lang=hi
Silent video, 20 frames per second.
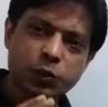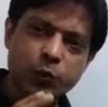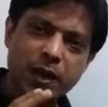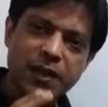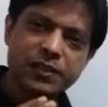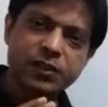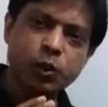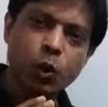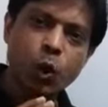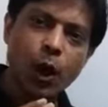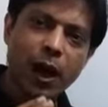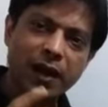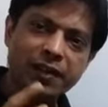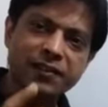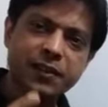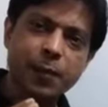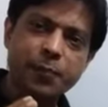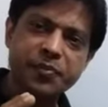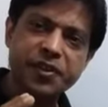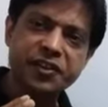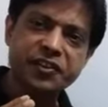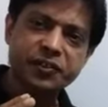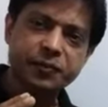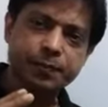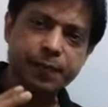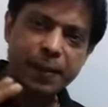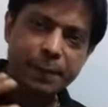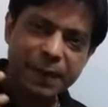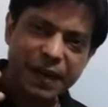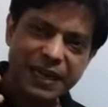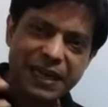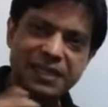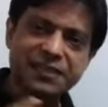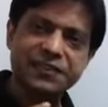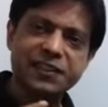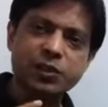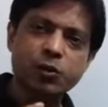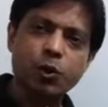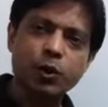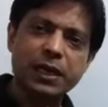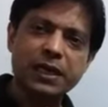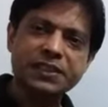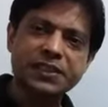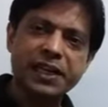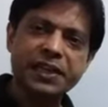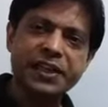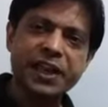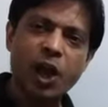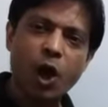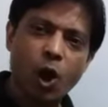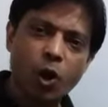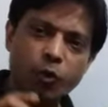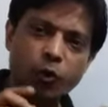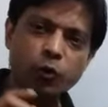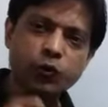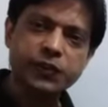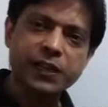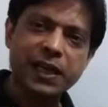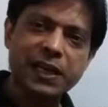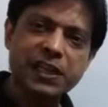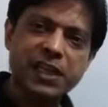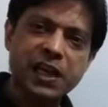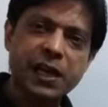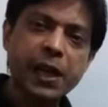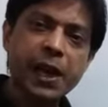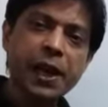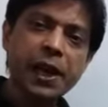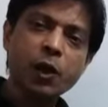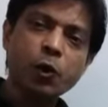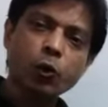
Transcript: स्टूडेंट्स को हर सब्जेक्ट्स में बैलेंसिंग होना चाहिए और उसके लिए